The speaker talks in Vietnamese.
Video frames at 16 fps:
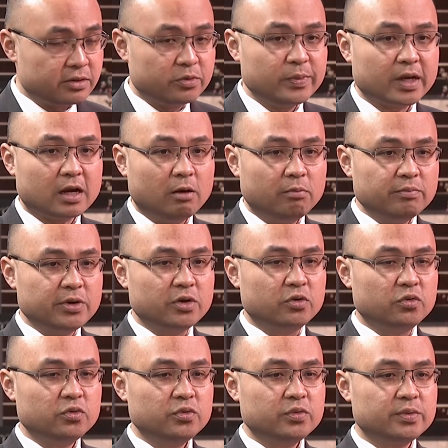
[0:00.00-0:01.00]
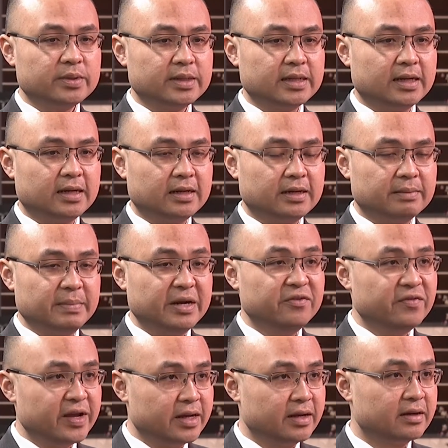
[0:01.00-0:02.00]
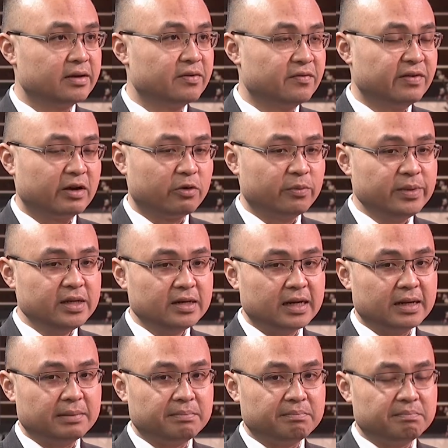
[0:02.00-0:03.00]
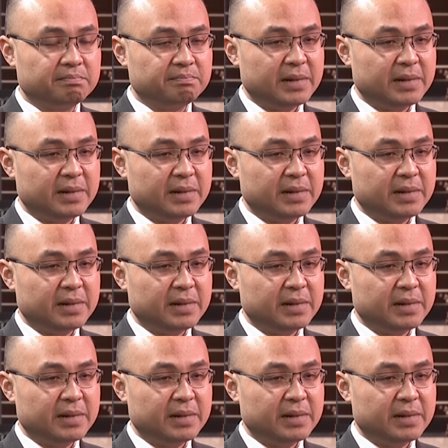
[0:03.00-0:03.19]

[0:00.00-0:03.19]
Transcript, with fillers: chúng ta không đủ uh, bệnh viện và cũng như là